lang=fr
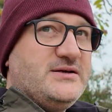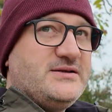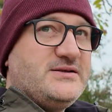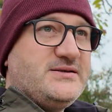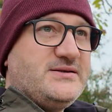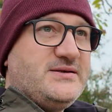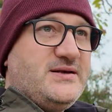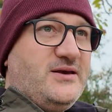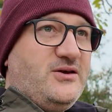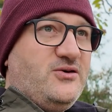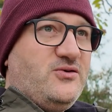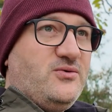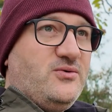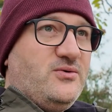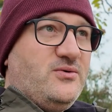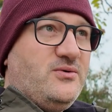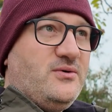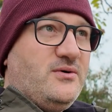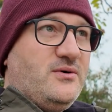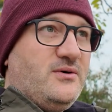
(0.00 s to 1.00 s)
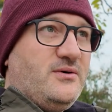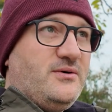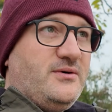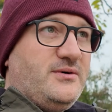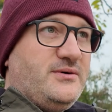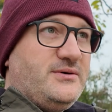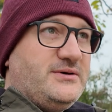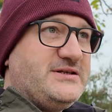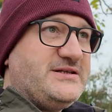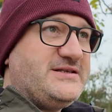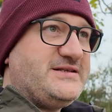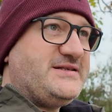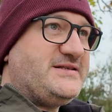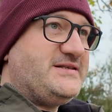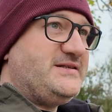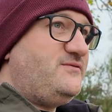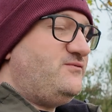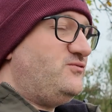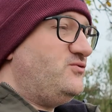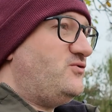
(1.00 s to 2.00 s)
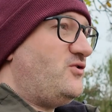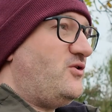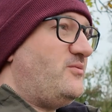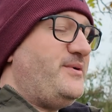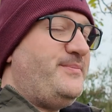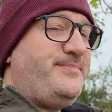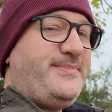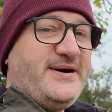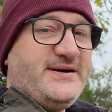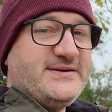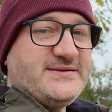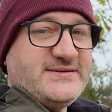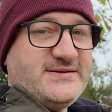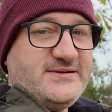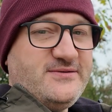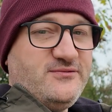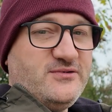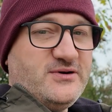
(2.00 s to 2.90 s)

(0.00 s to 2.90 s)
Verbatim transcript: c'est que euh, si vous ne dormez pas assez,